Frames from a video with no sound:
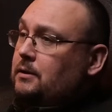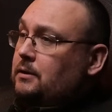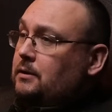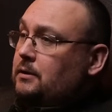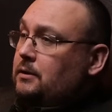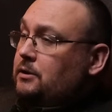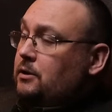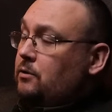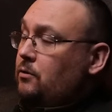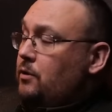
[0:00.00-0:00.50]

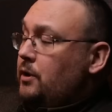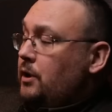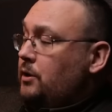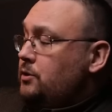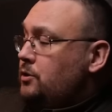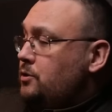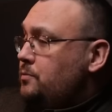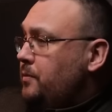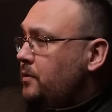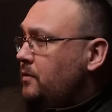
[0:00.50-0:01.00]
Chciał
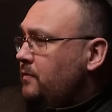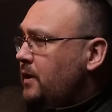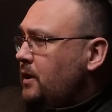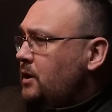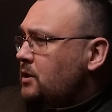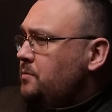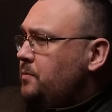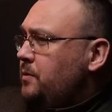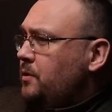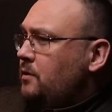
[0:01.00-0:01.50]
ograniczyć
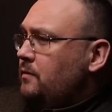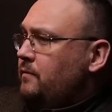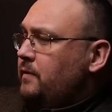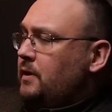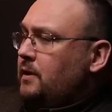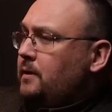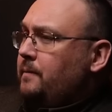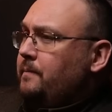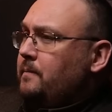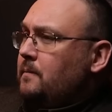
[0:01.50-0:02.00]
polowania
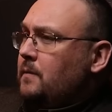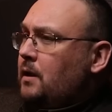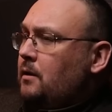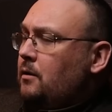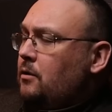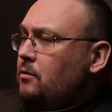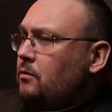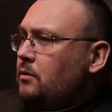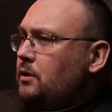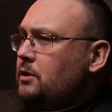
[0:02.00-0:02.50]
zbiorowe.
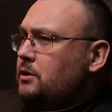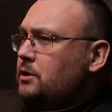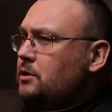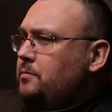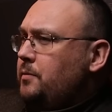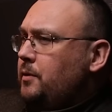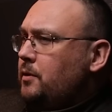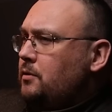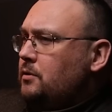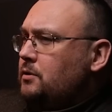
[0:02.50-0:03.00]
Ogólnie rzecz
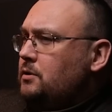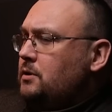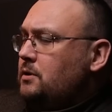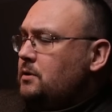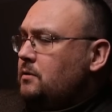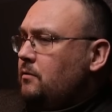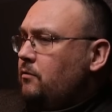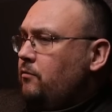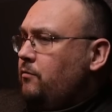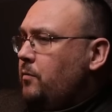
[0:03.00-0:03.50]

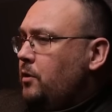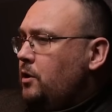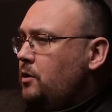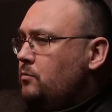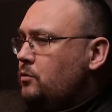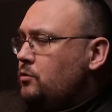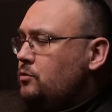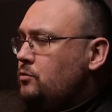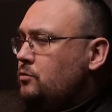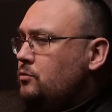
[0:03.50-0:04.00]
biorąc, w
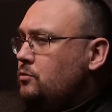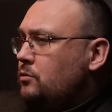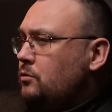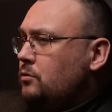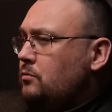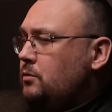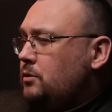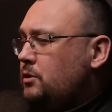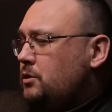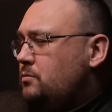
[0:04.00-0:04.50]
moim
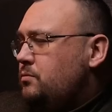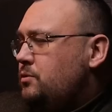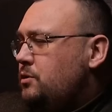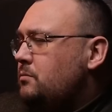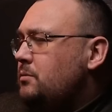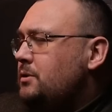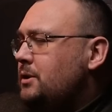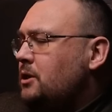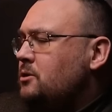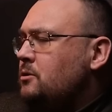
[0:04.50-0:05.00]
odczuciu, bo też
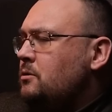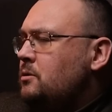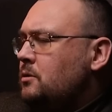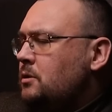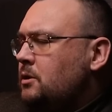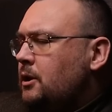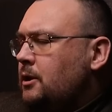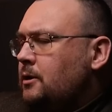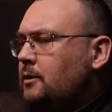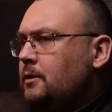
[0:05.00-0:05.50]
musimy zacząć
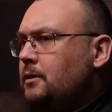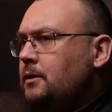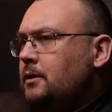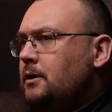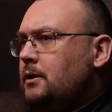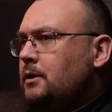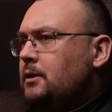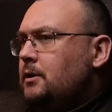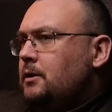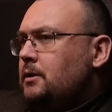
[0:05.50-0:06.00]
od tego,
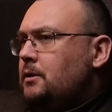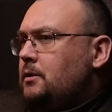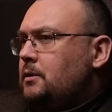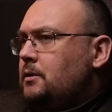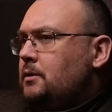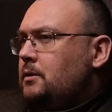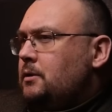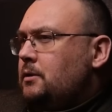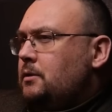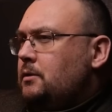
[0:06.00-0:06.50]

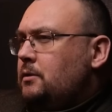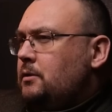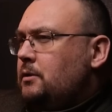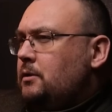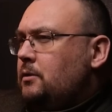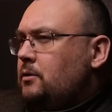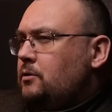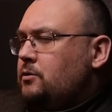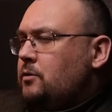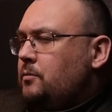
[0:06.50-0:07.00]
Yy,
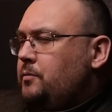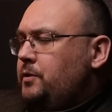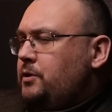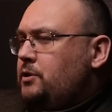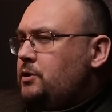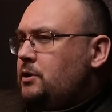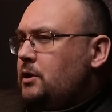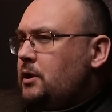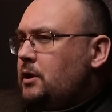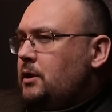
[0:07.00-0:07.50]

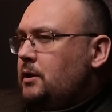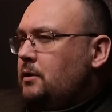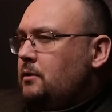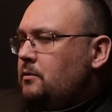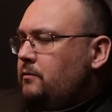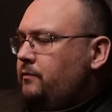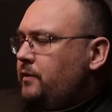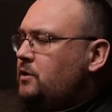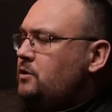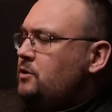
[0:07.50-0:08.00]
osobiście,
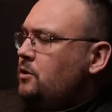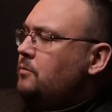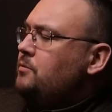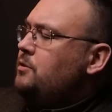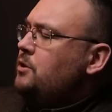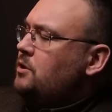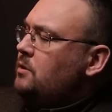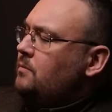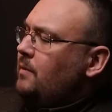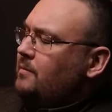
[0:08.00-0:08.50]
no wiesz
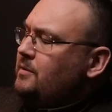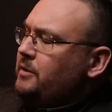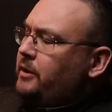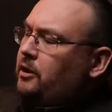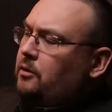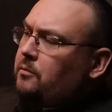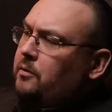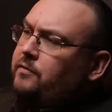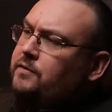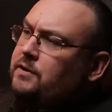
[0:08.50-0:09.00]
dobrze, że mam
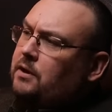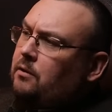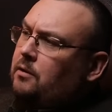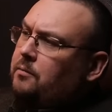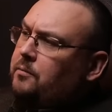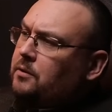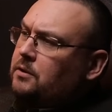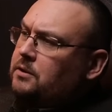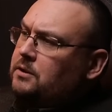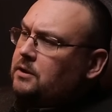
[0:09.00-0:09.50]
znajomych w całej
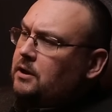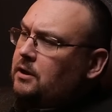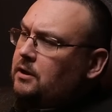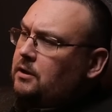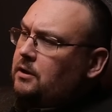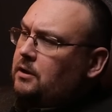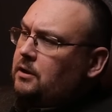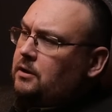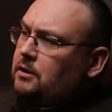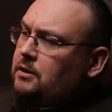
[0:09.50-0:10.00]
Polsce
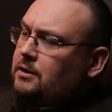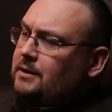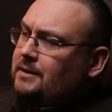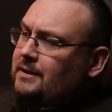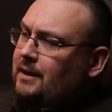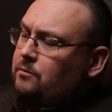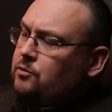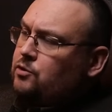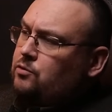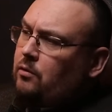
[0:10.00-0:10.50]
i
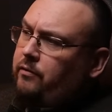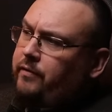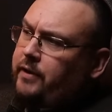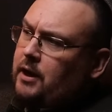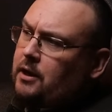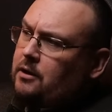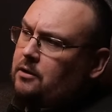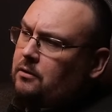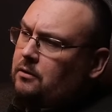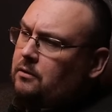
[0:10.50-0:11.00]
sam człowiek
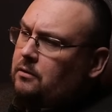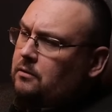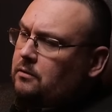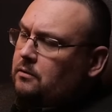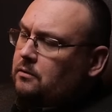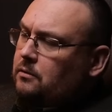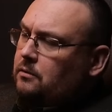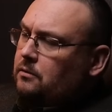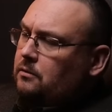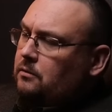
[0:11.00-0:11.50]
jako
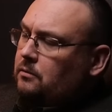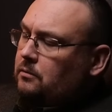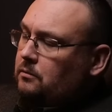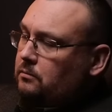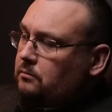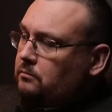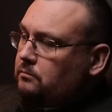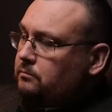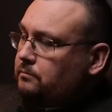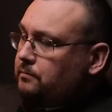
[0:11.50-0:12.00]

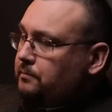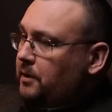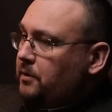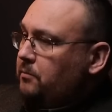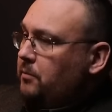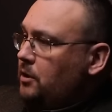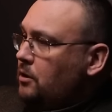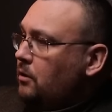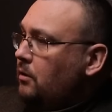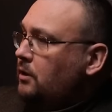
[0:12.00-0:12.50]
y, pan
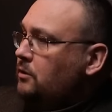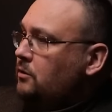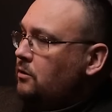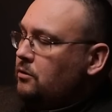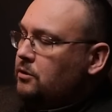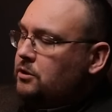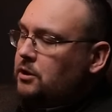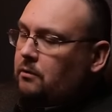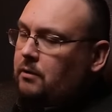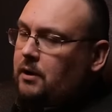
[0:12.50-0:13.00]
Mikołaj
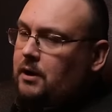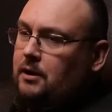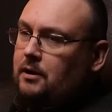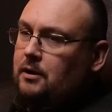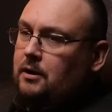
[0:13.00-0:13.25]
Dorożała